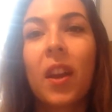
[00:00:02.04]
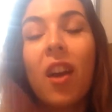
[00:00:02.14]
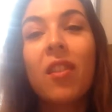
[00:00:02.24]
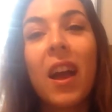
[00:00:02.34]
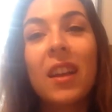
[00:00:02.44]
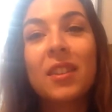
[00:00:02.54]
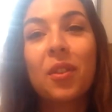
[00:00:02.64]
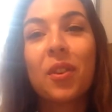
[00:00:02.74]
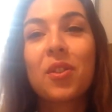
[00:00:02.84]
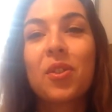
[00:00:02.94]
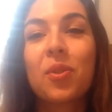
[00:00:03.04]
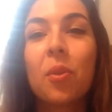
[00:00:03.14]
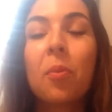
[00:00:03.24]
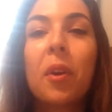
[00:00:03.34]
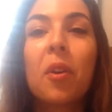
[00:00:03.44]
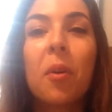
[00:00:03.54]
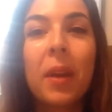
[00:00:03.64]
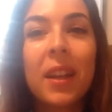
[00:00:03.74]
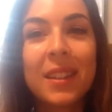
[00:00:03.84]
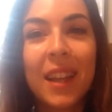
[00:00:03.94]
Olá a todos, o meu
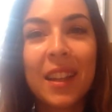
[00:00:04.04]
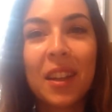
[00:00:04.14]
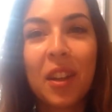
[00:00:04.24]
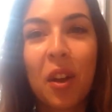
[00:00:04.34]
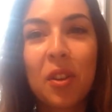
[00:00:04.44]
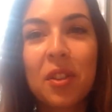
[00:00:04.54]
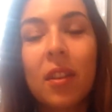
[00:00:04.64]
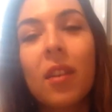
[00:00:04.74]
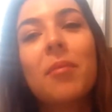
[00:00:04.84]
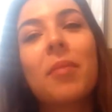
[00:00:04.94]
nome é Natália Costa.